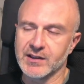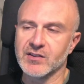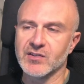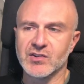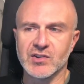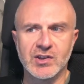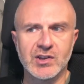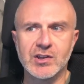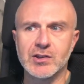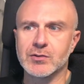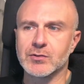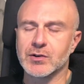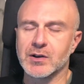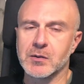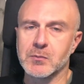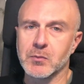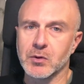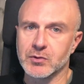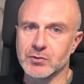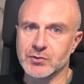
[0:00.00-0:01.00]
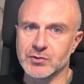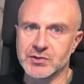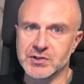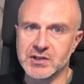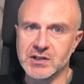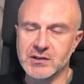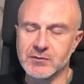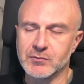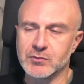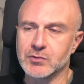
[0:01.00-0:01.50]
inserito nel mondo
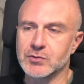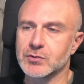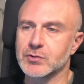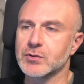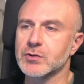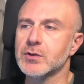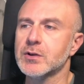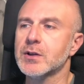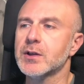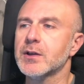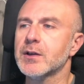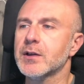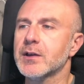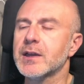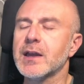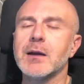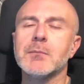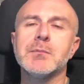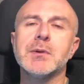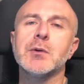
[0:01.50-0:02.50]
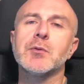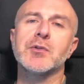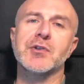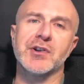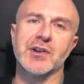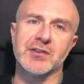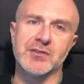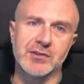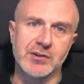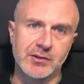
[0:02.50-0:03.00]
del lavoro che abbia un
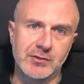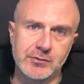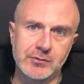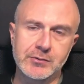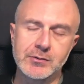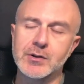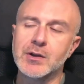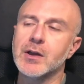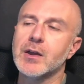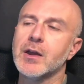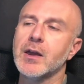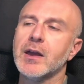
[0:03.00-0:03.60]
reddito